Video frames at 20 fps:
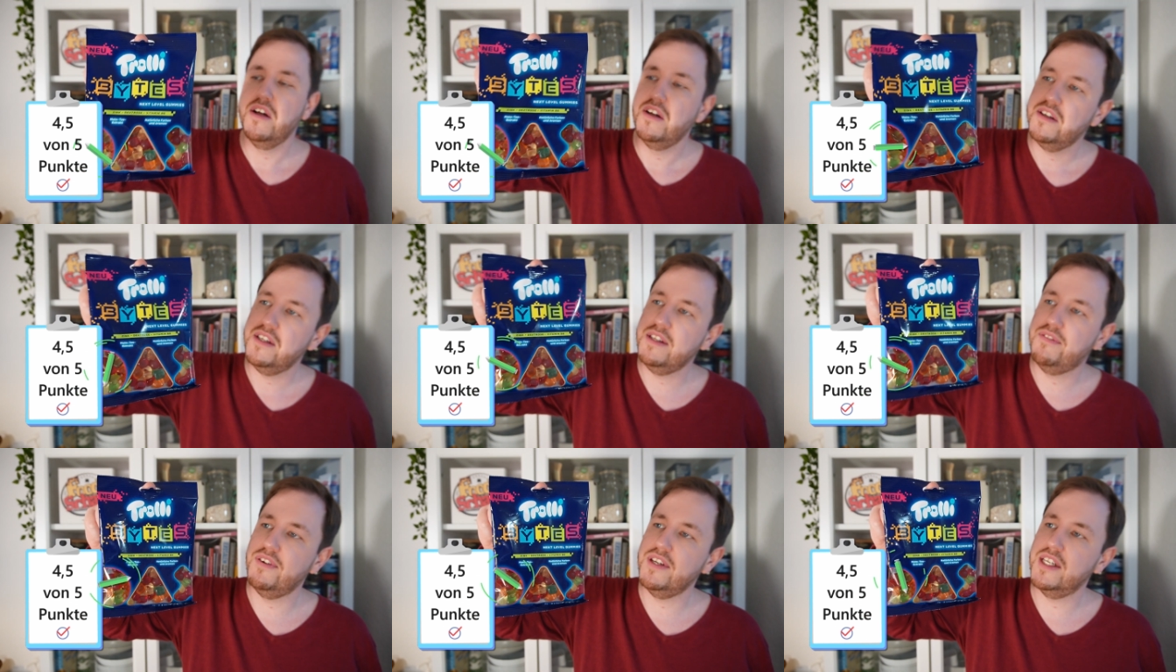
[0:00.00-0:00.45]

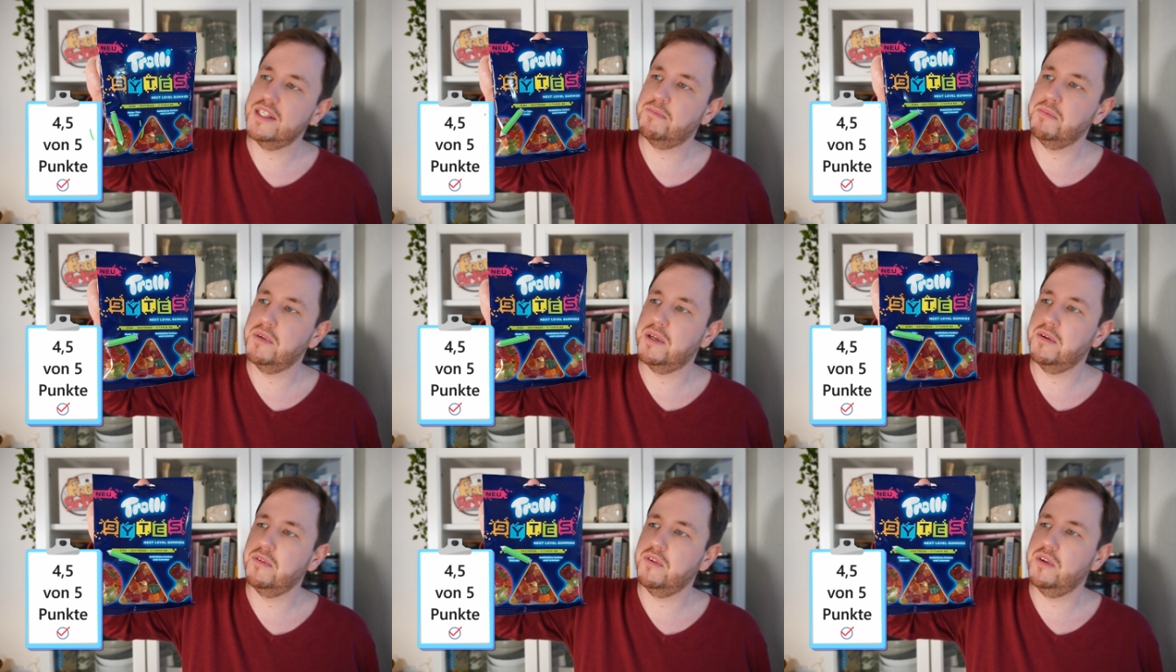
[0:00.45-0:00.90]
Ich finde das
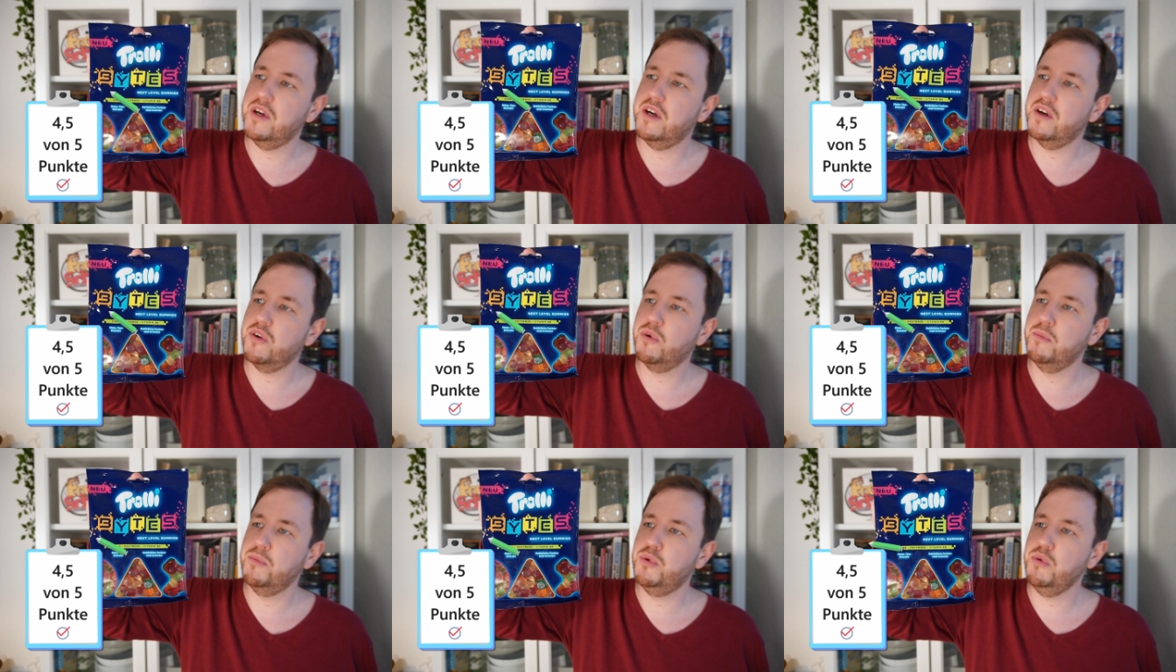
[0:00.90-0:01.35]
mit dem
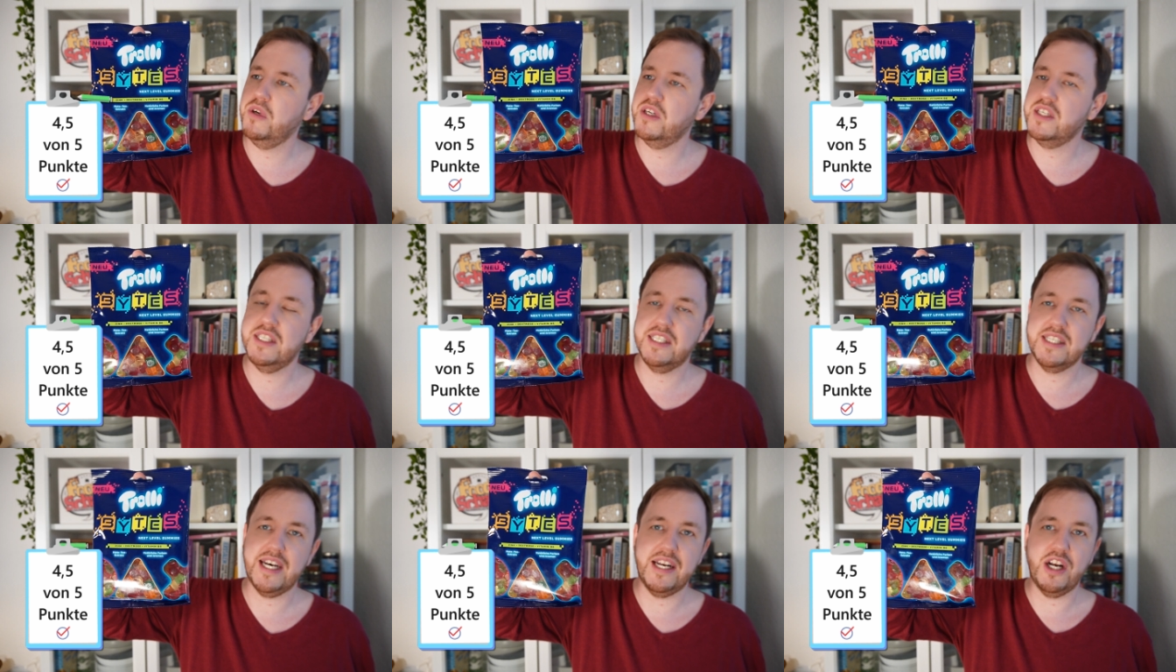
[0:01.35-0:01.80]
äh,
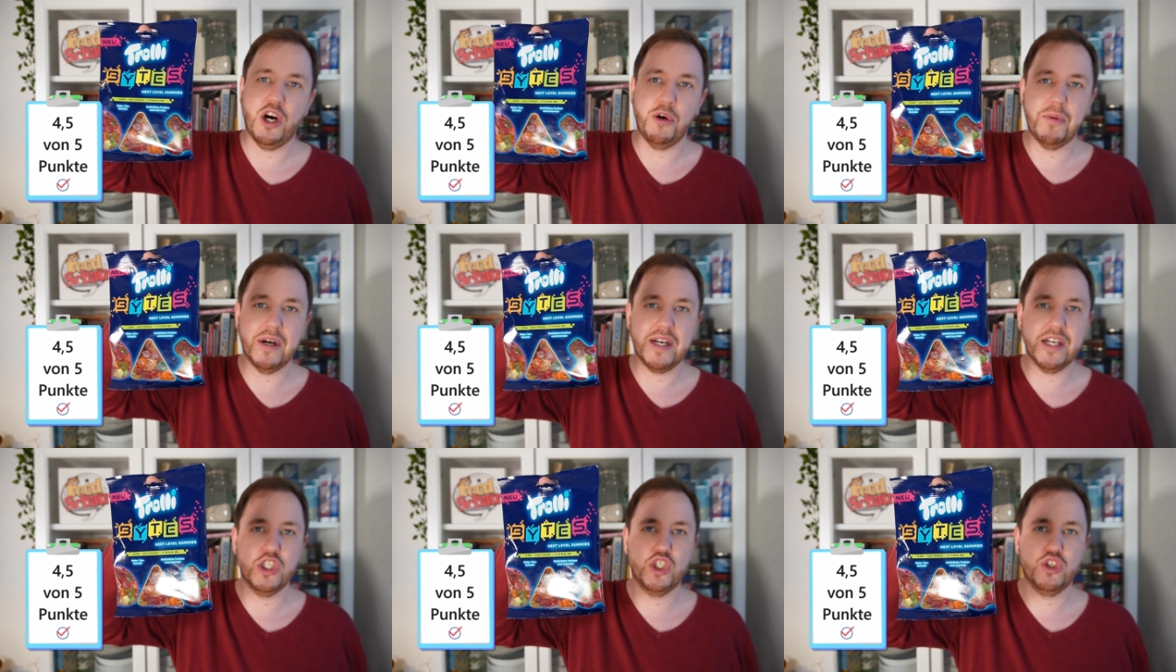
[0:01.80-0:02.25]
Computerdesign auch
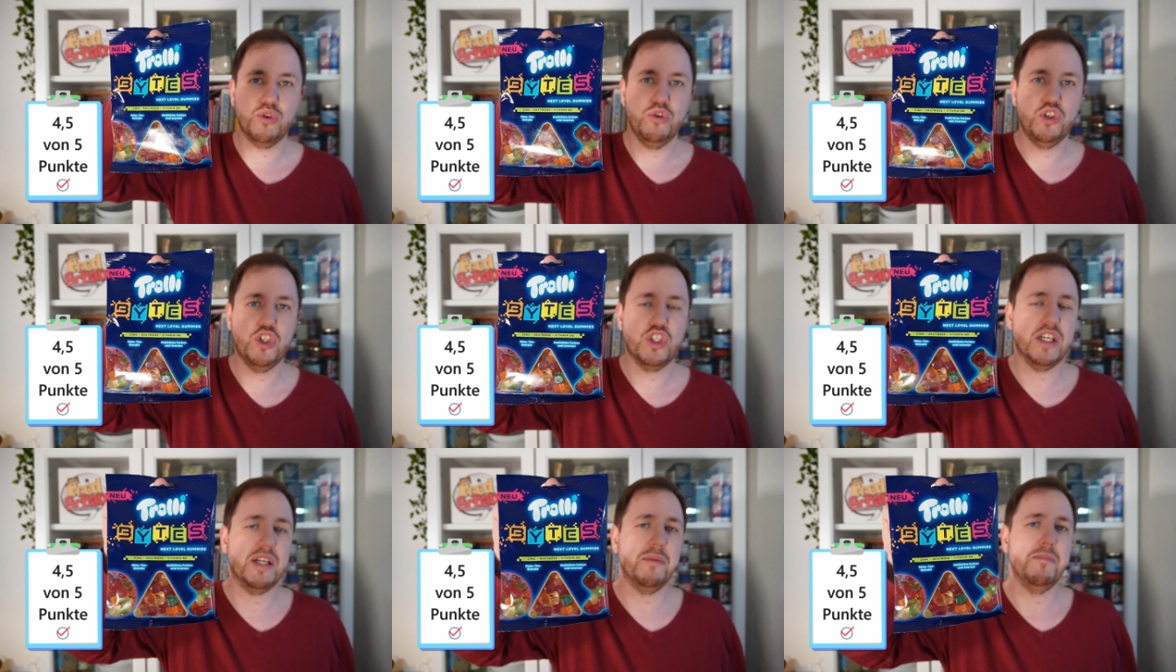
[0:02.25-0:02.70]
mal ganz
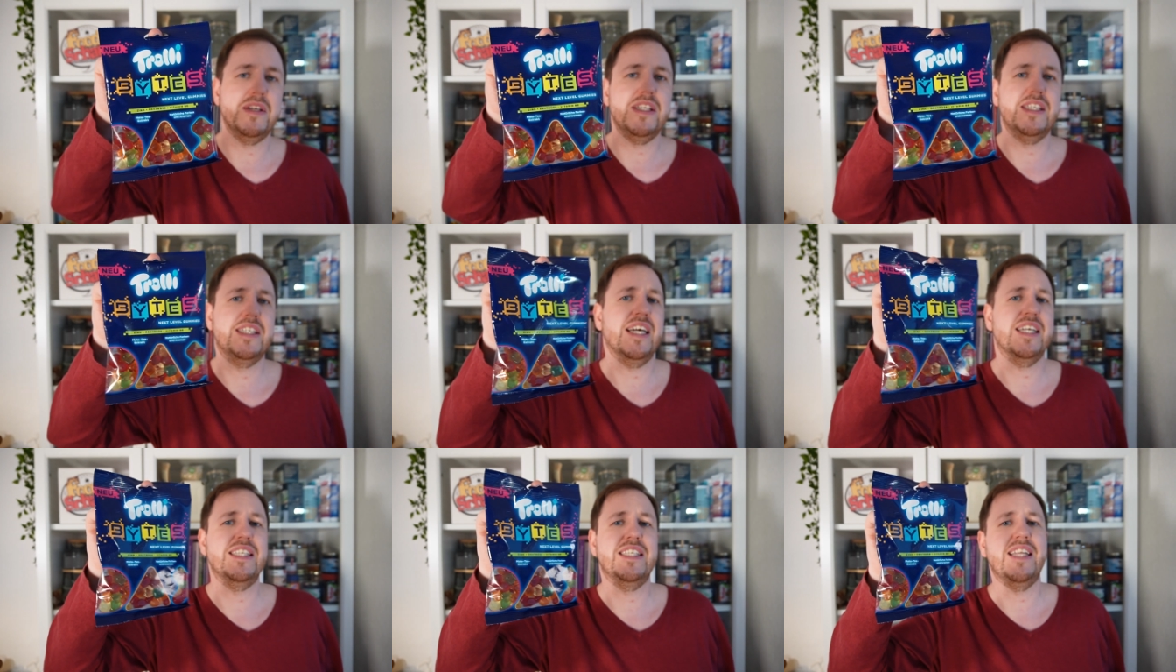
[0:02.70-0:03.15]
schön, statt immer
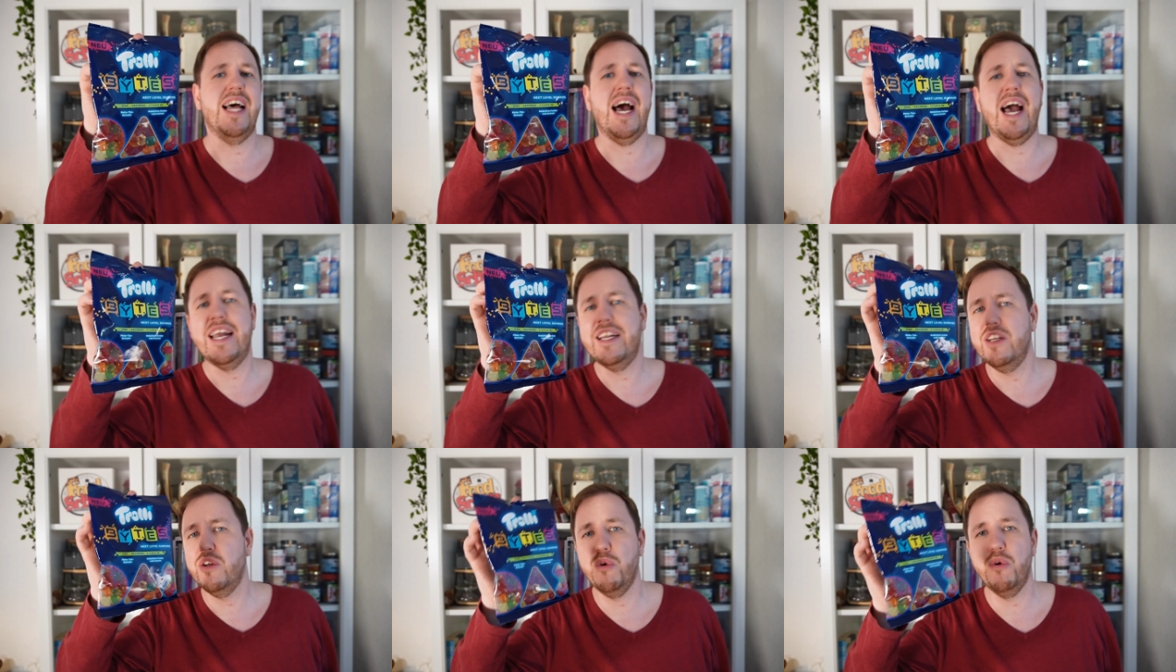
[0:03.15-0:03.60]
diesen ganzen
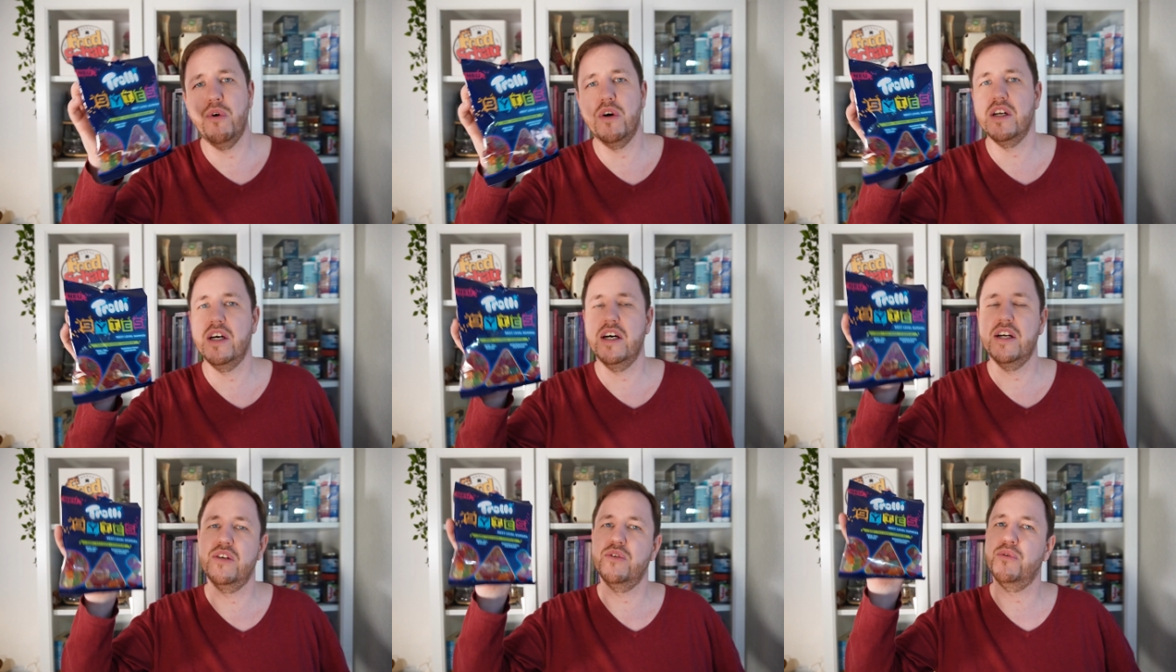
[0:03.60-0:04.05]

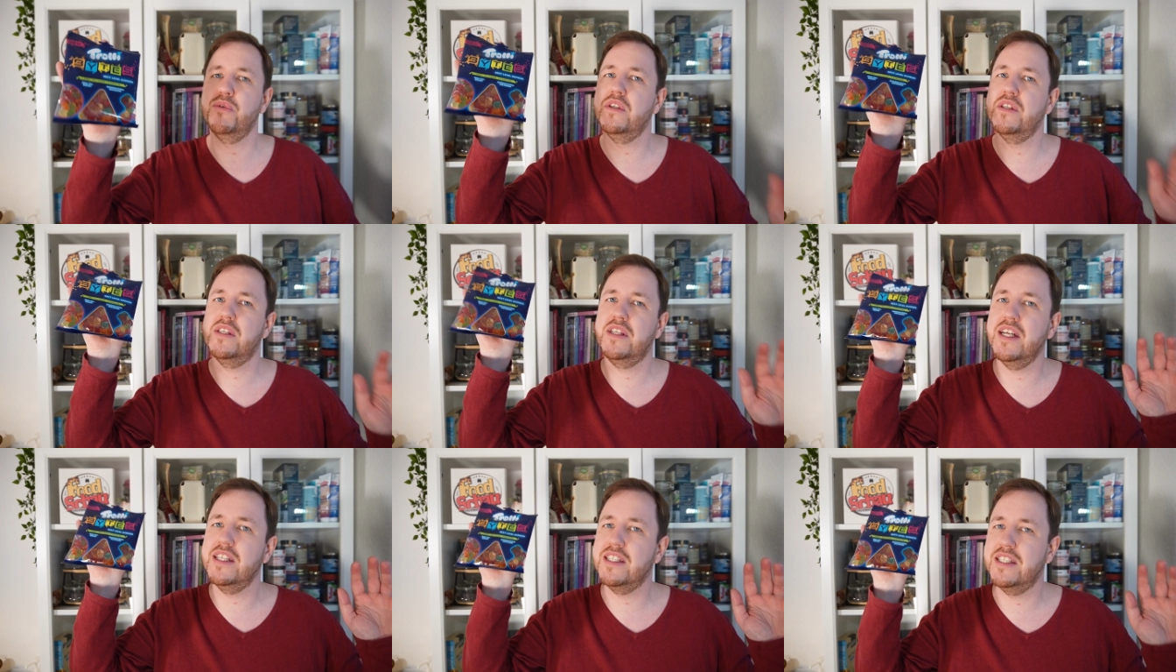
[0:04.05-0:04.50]
Einhörnern
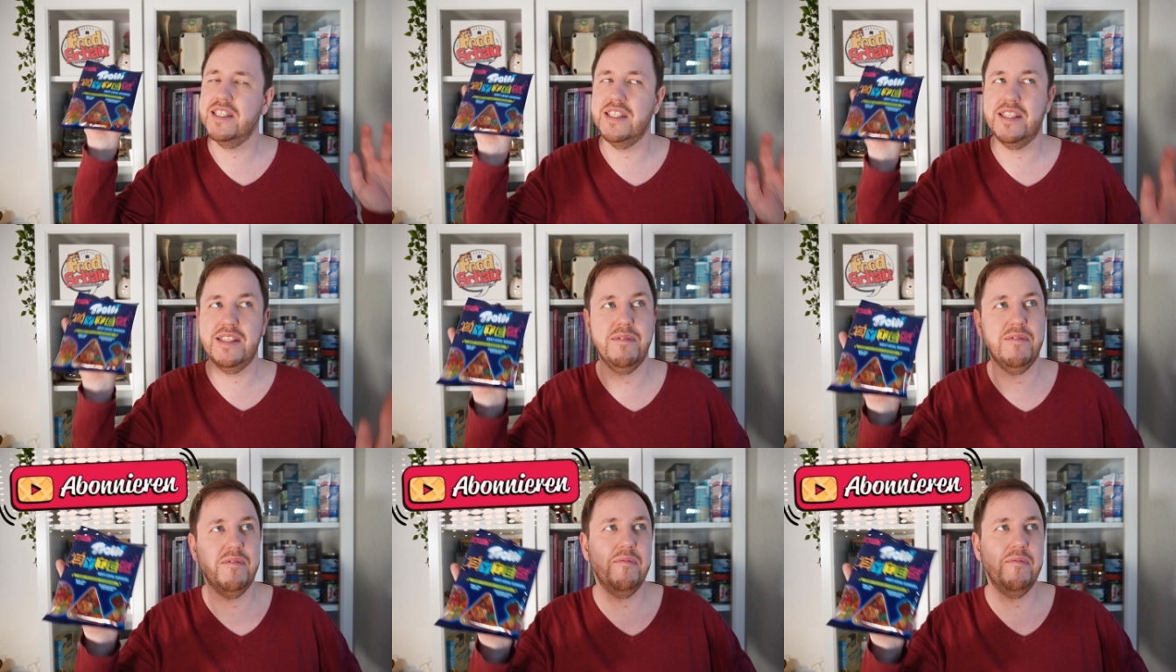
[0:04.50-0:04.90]
und ganzen